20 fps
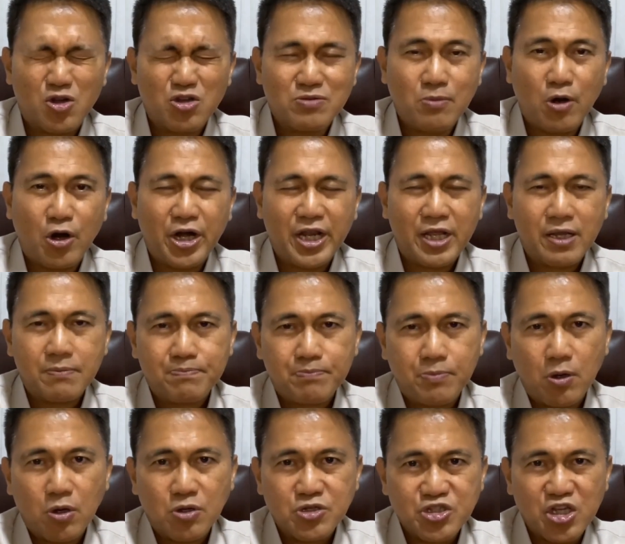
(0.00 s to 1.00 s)
Good morning
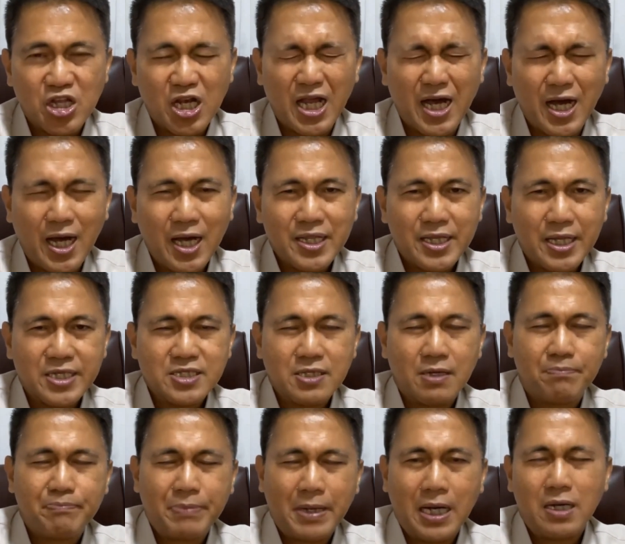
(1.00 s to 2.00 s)
po sa lahat.
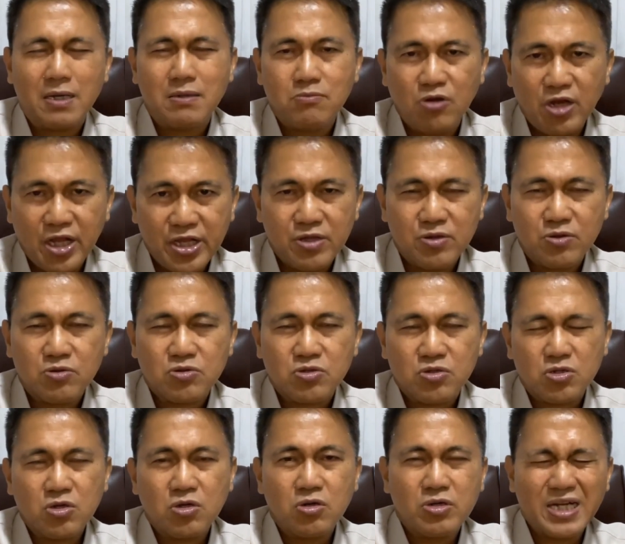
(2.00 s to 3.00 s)
Isa pang muli
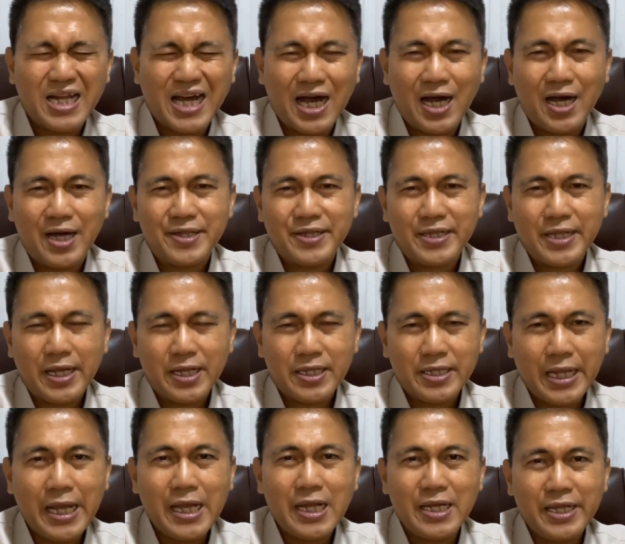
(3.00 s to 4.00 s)
yugto na ating
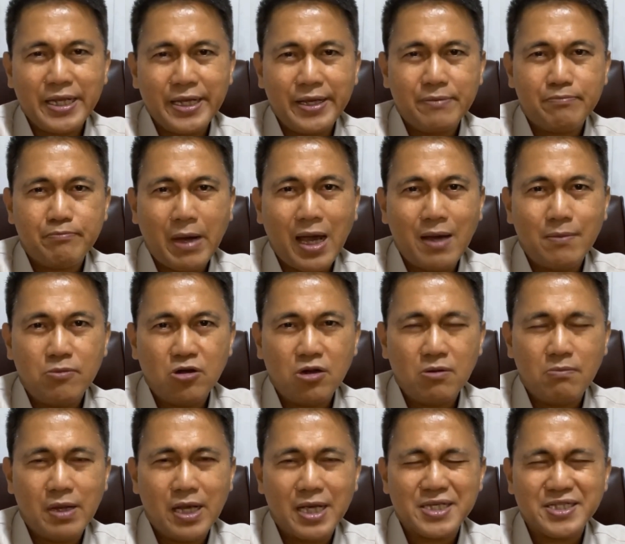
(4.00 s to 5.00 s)
Daily
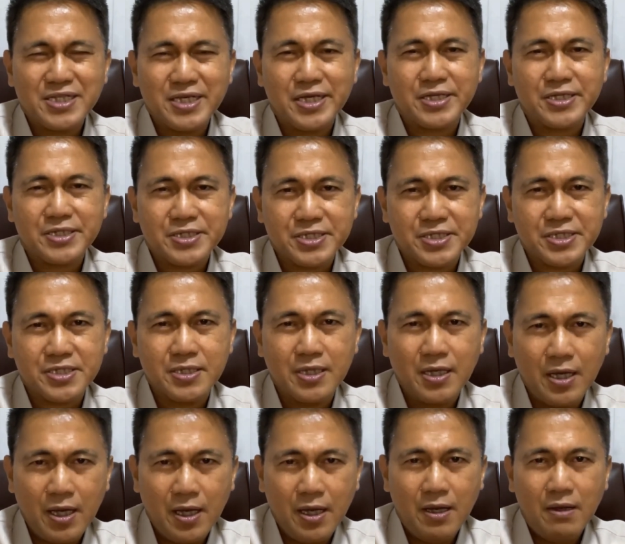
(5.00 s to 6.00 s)
Bible Blessings.
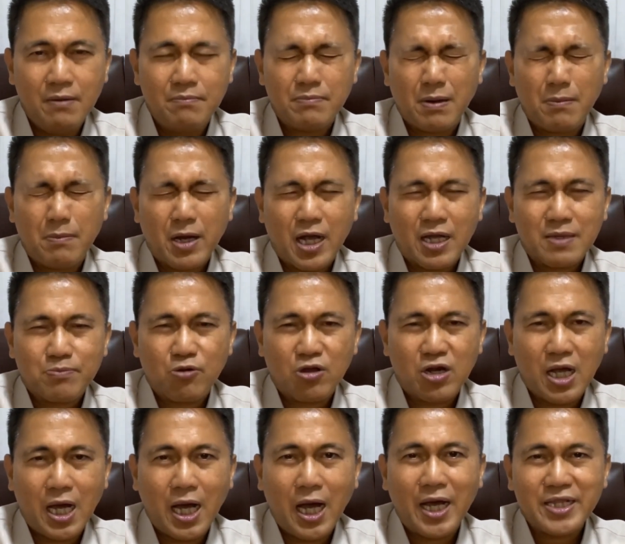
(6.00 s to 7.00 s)
Pamagat po
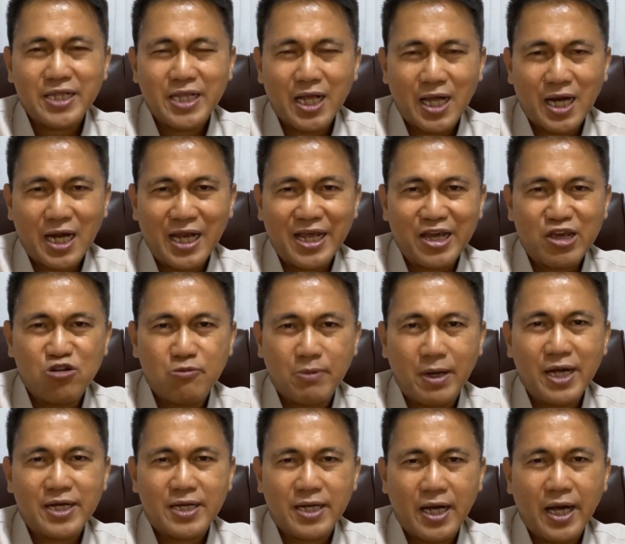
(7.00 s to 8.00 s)
na ating araling
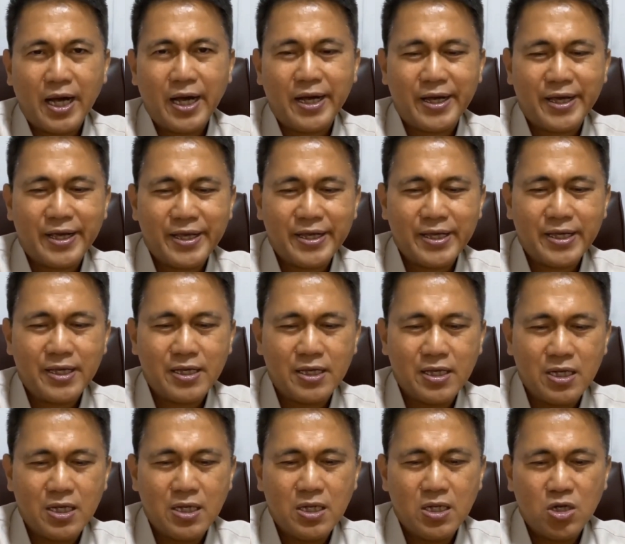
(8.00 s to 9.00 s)
umaga ay
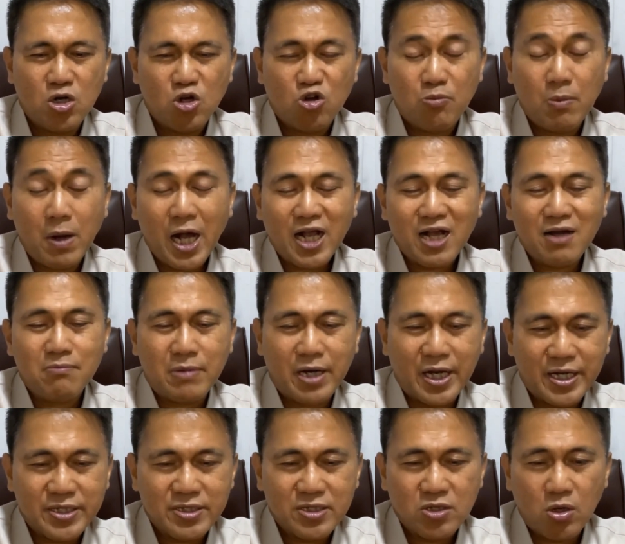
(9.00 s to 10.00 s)
Umaga
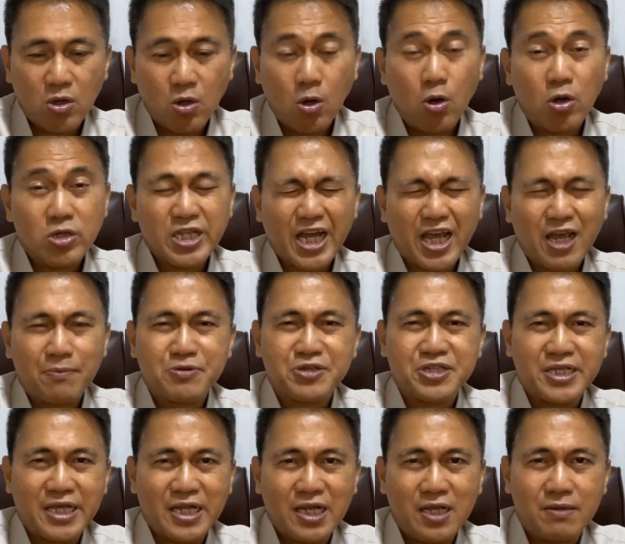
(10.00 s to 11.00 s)
man o takip
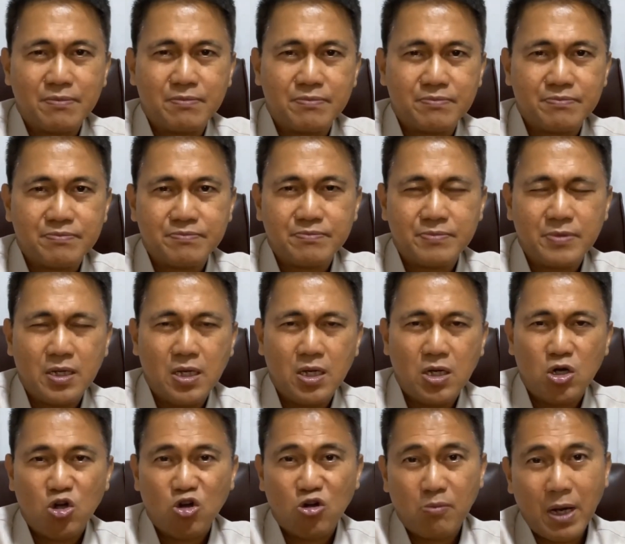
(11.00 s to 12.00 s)
silim.
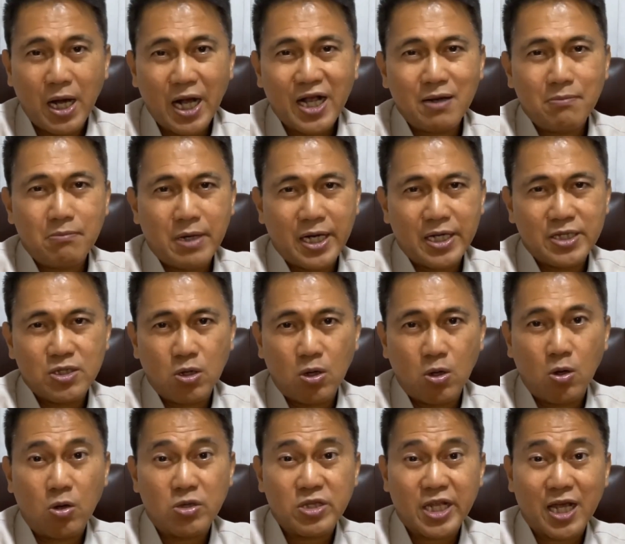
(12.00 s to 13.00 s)
Umaga man
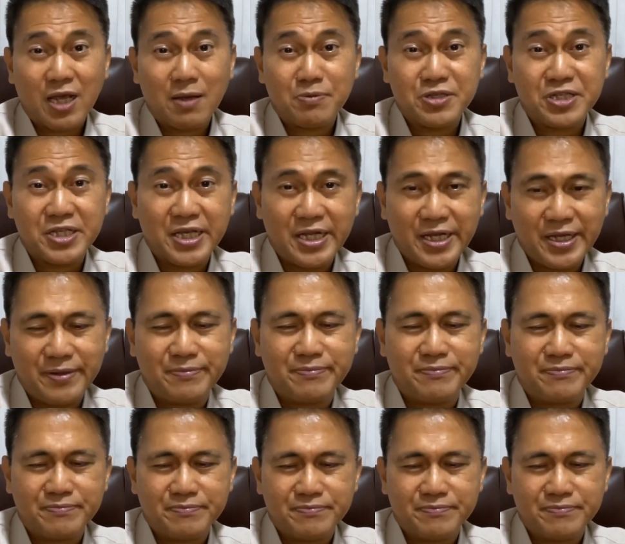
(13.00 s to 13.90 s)
o takip silim.